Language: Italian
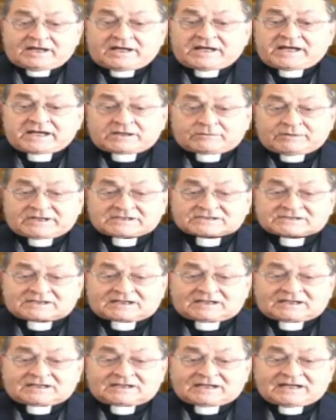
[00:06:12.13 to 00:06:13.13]
E
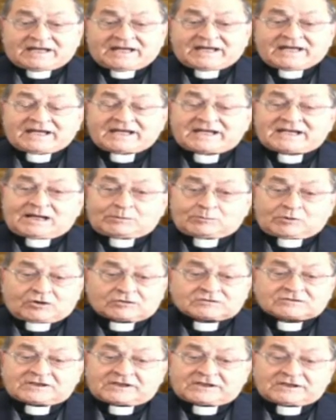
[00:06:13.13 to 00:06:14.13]
questa è la
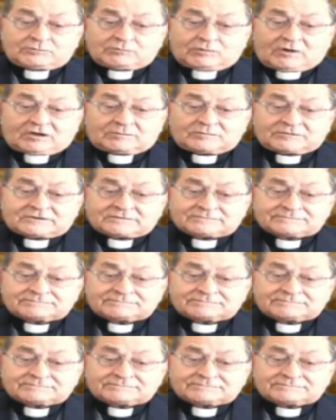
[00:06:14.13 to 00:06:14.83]
morte dell'uomo.